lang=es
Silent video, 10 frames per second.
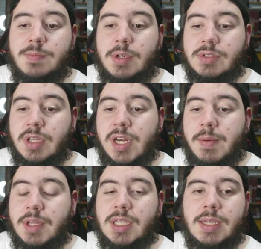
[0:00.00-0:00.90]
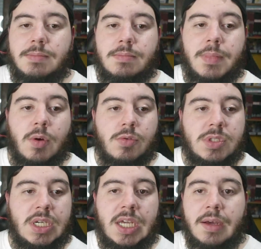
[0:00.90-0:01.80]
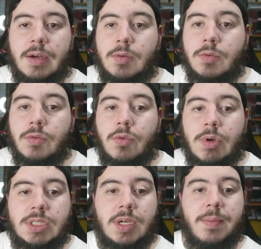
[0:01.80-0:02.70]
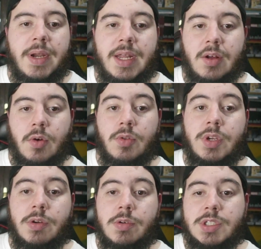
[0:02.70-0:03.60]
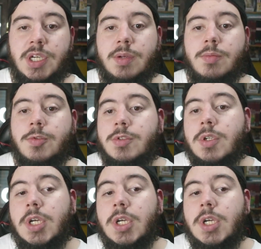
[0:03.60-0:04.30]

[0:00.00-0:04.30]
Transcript: pero sinceramente me gustaría un WrestleMania con Drew y Sheamus